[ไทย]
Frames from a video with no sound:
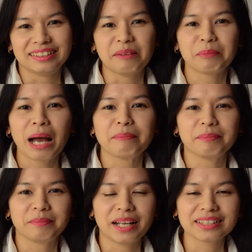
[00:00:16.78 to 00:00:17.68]
สำหรับ
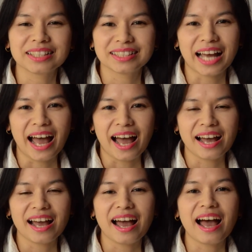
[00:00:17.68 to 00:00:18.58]
นักศึกษา
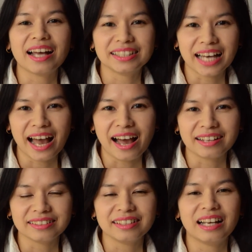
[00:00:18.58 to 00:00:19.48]
อาจาร
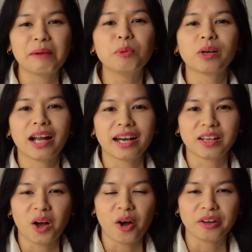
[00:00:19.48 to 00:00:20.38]
ย์ และบุคลา
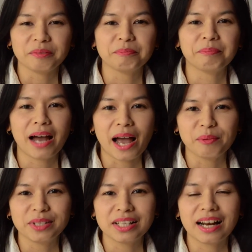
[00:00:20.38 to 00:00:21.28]
กร มหา
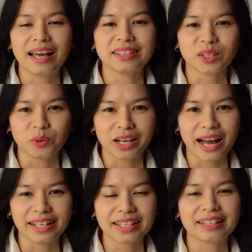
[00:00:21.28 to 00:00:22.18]
วิทยาลัยสงขลา
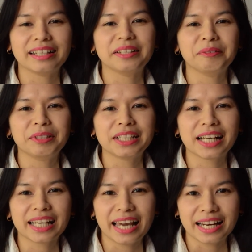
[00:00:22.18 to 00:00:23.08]
นครินทร์วิท
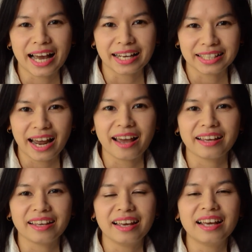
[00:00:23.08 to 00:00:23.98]
ยาเขตหาดใหญ่
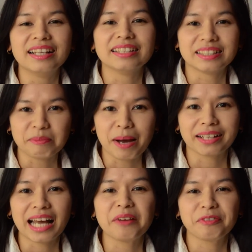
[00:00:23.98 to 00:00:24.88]
สมัคร
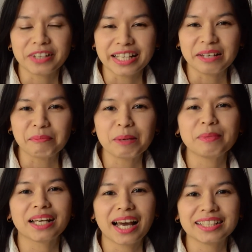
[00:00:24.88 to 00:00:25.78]
ได้ฟรีไม่
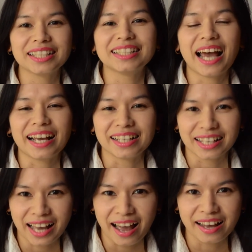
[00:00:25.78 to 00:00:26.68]
มีค่าใช้จ่ายนะ
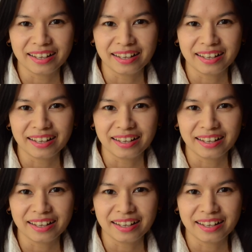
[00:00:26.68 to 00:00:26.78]
คะ